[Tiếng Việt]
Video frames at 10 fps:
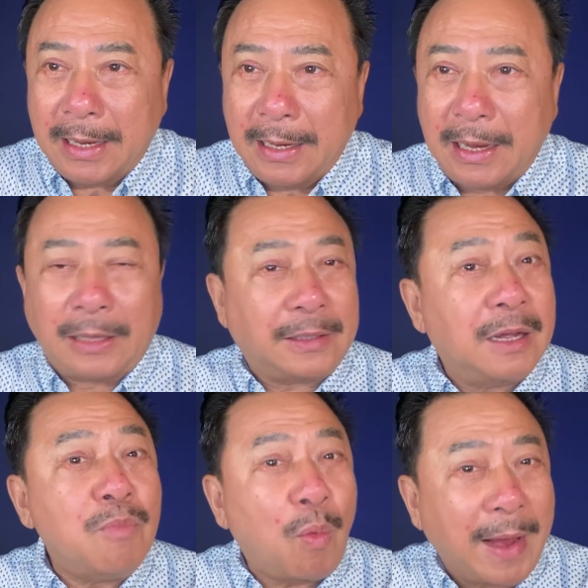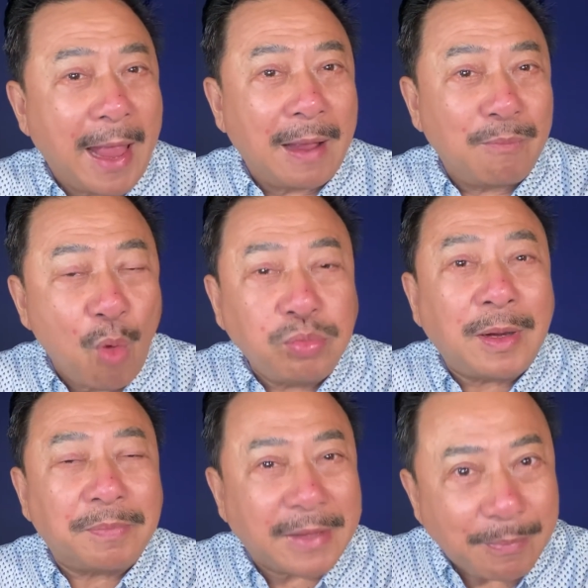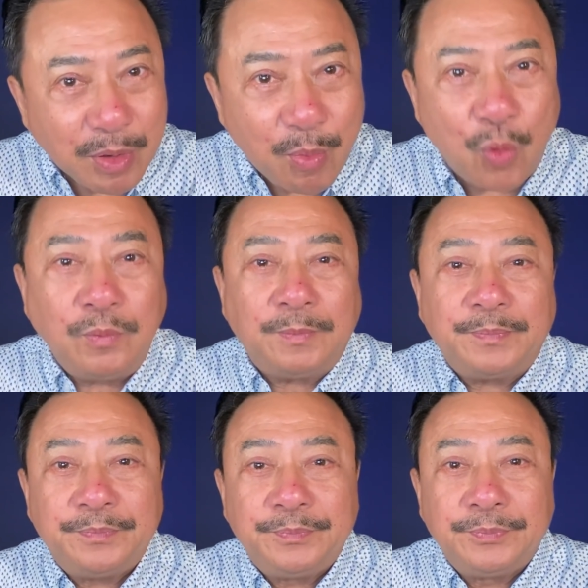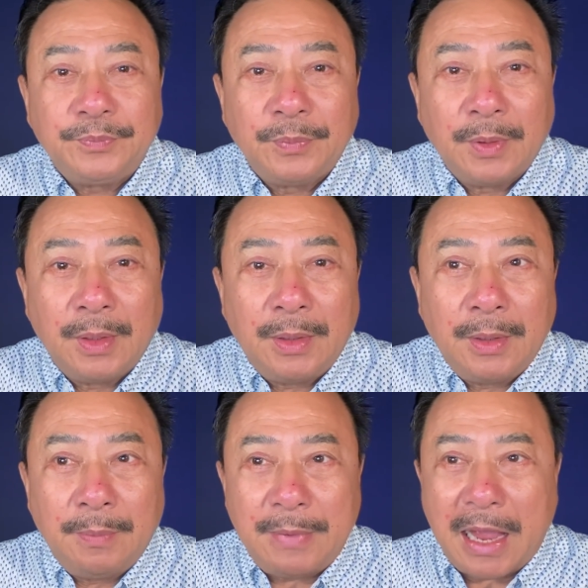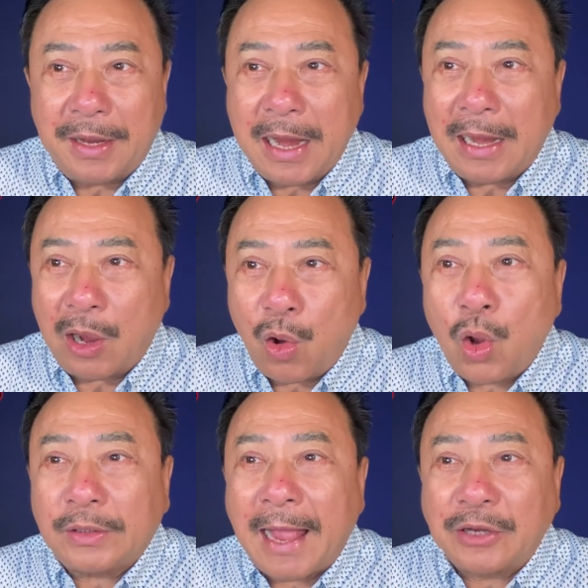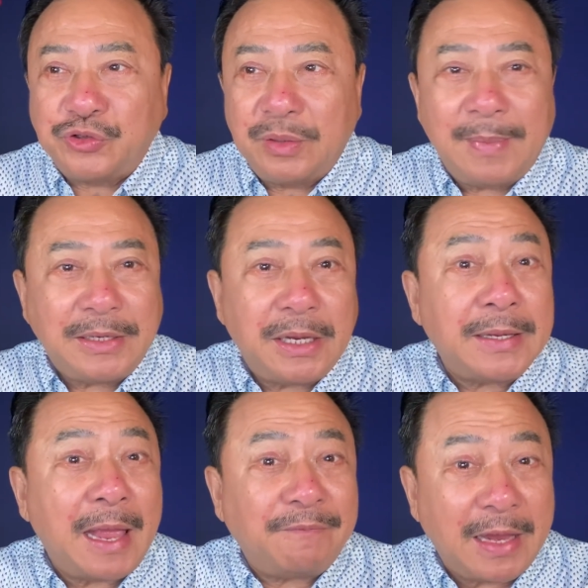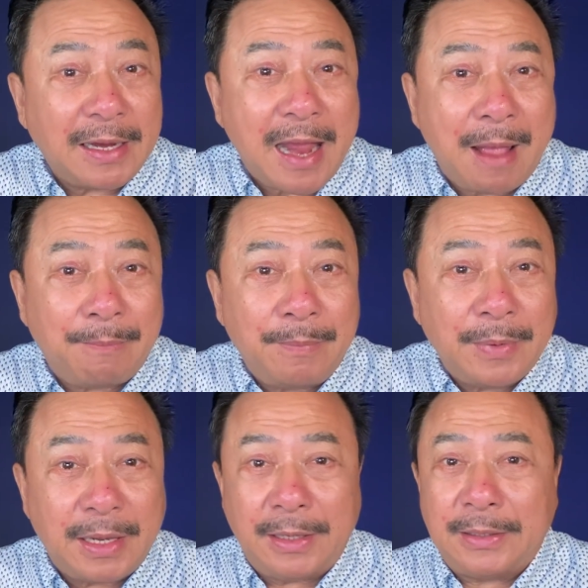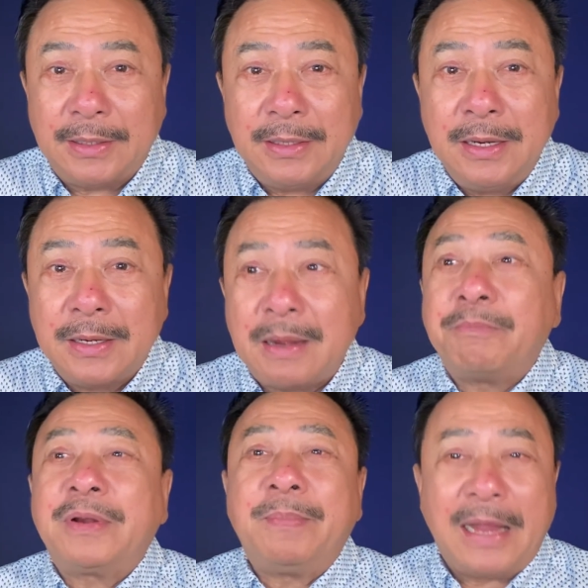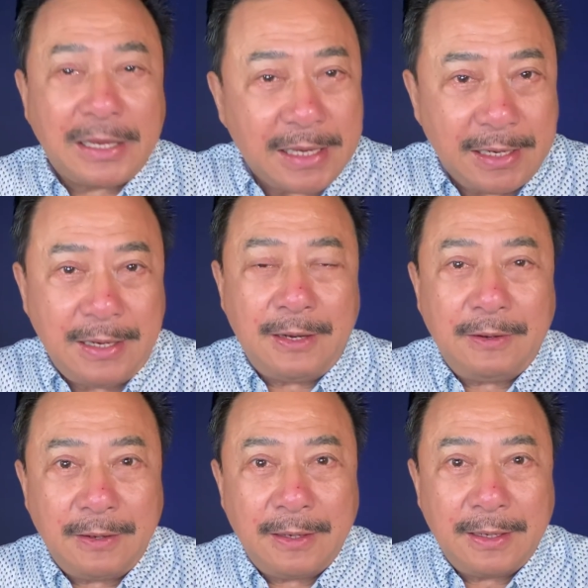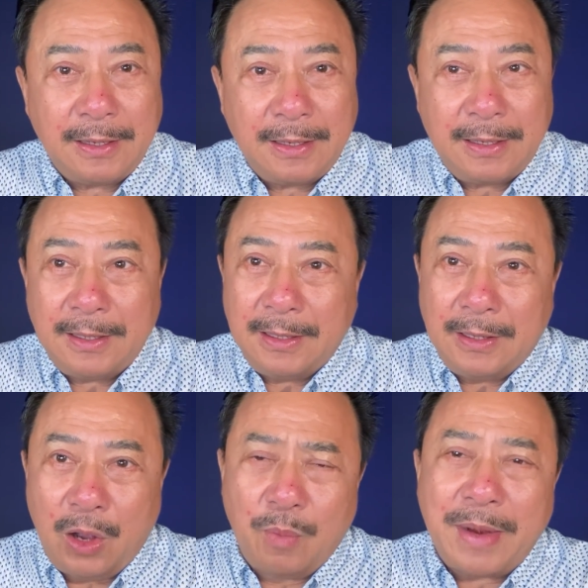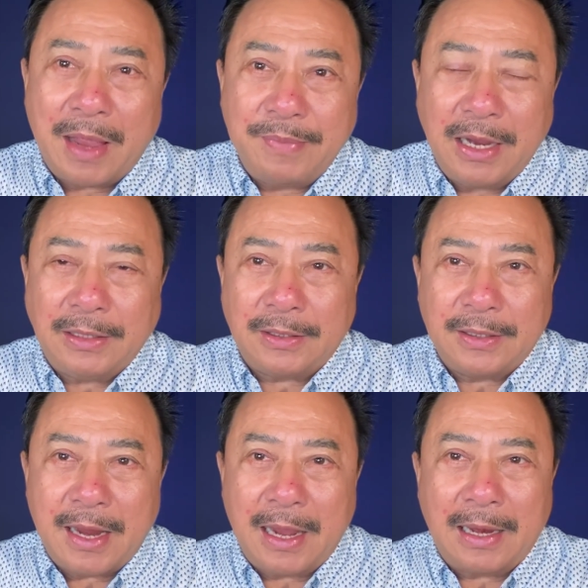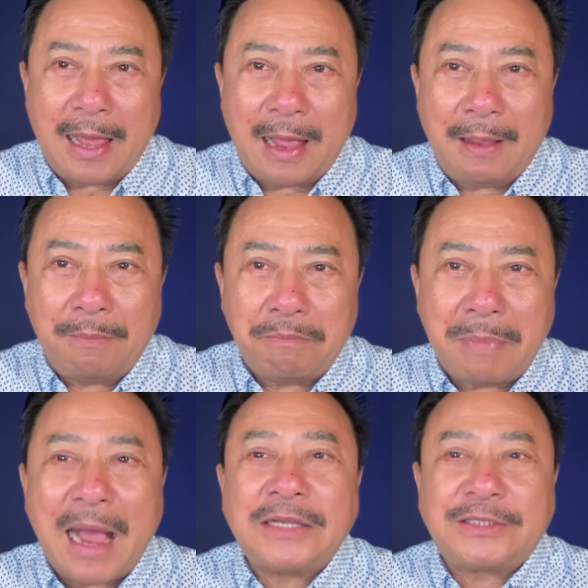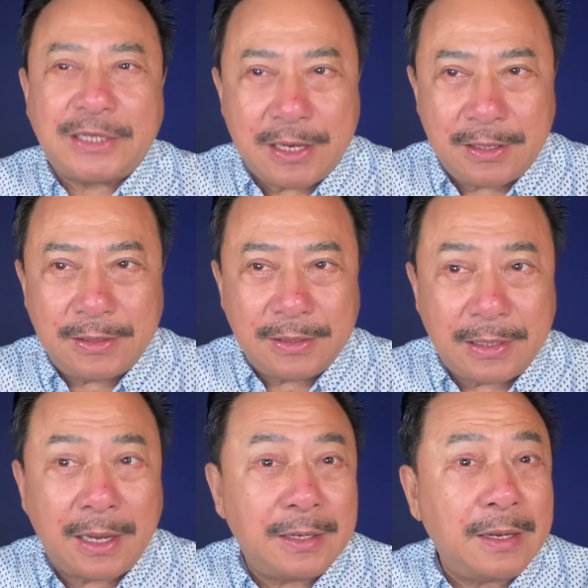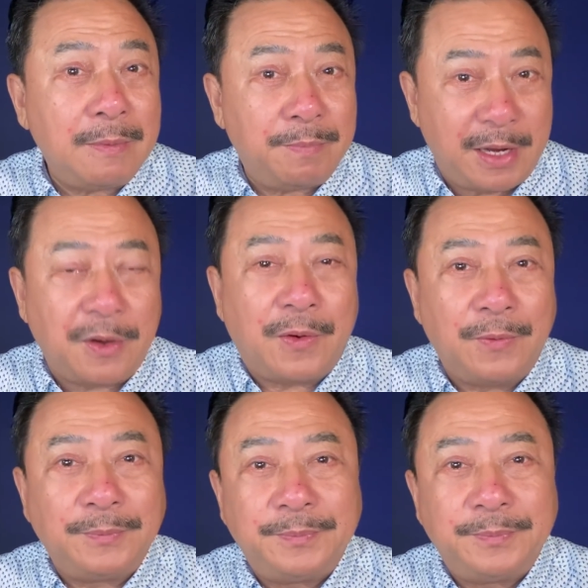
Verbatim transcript: lần thứ 1484. Và đây là kho tàng truyện ma dân gian Việt Nam kỳ thứ 509. Hôm nay viết cái tựa đề là Ma Sơ chơi piano,